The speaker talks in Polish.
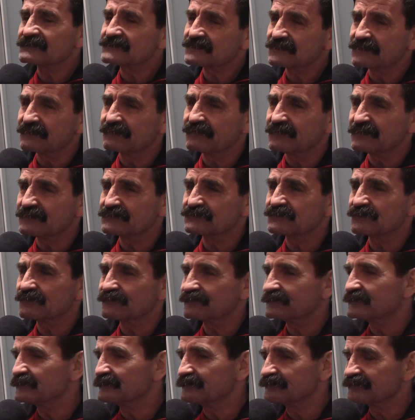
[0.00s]
kibiców
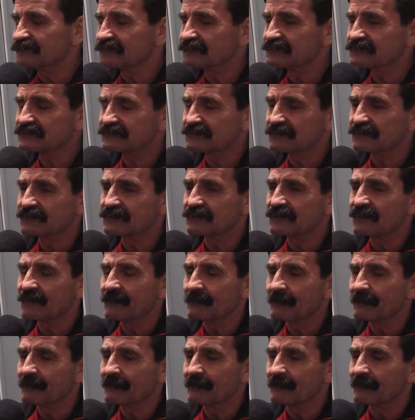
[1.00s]
i wszystkich